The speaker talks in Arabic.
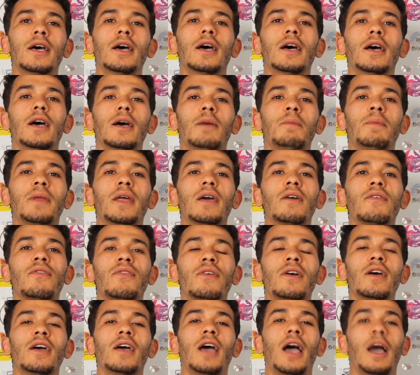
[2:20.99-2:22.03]
أه بريف
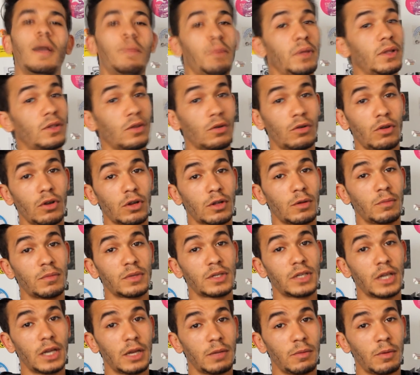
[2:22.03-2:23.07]
حبيت نقول لكم ان
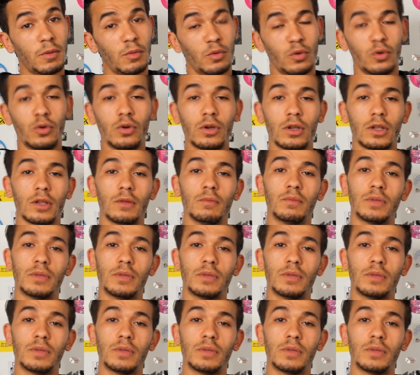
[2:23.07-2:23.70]
شاء الله مبروك